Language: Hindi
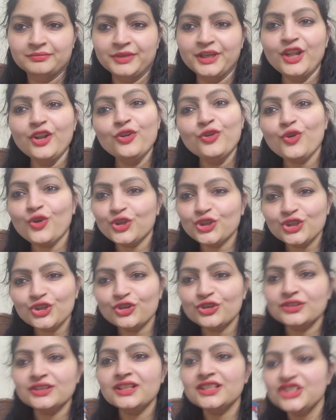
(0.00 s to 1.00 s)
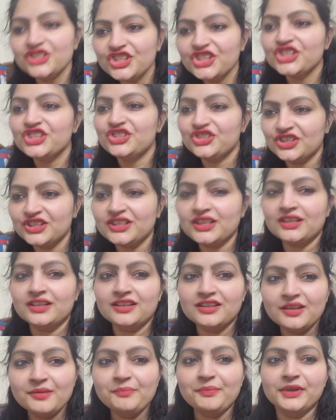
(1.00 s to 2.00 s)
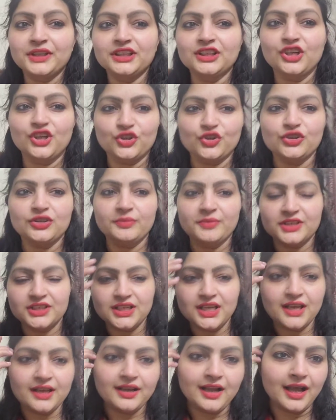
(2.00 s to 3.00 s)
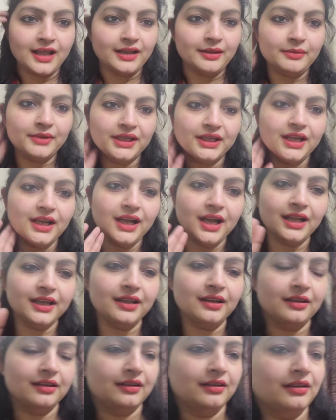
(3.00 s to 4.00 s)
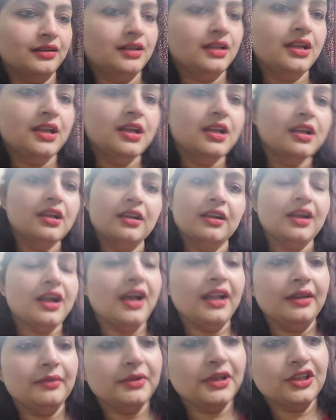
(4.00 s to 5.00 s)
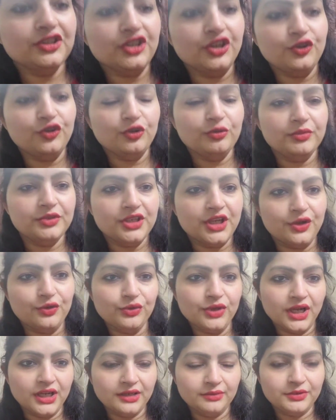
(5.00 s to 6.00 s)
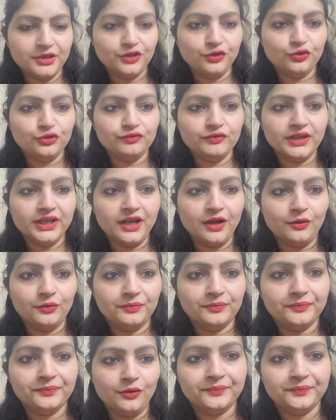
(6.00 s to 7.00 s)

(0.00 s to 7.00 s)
बेटा रोज रोज ना चीज चीज करना ना बंद कर दो समझ गए खाना बनेगा खाना खाना बनाने जा रही हूँ मैं जा रही हूँ खाना बनाती कुछ वही खाओ